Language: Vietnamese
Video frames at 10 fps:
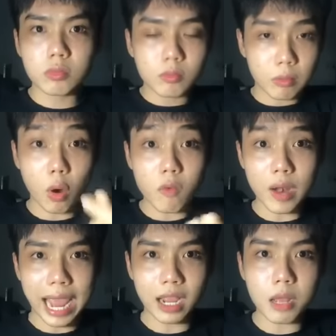bà cô võ
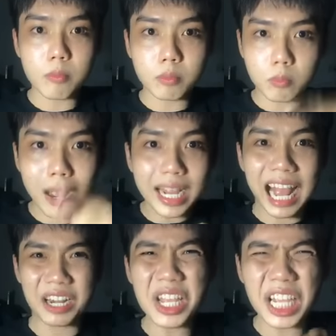đạt á bắt cái
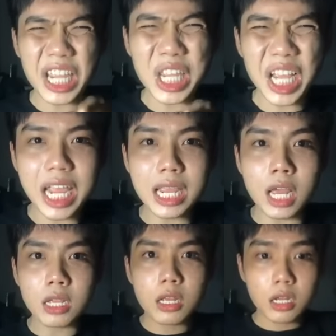thằng nicky tiki á
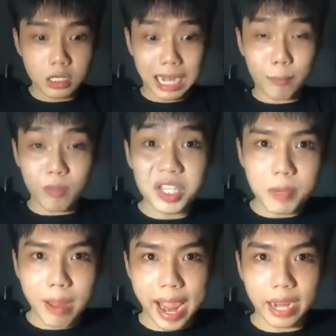nằm ở
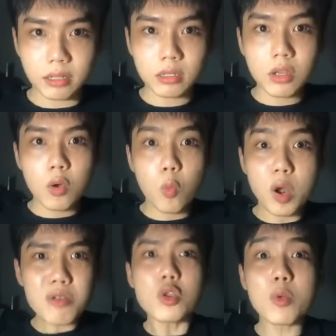trên bàn
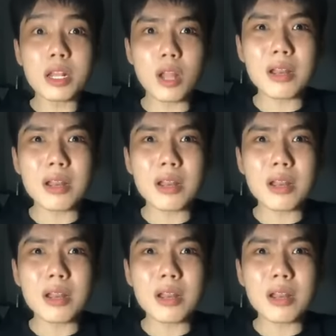quýnh vô đít nó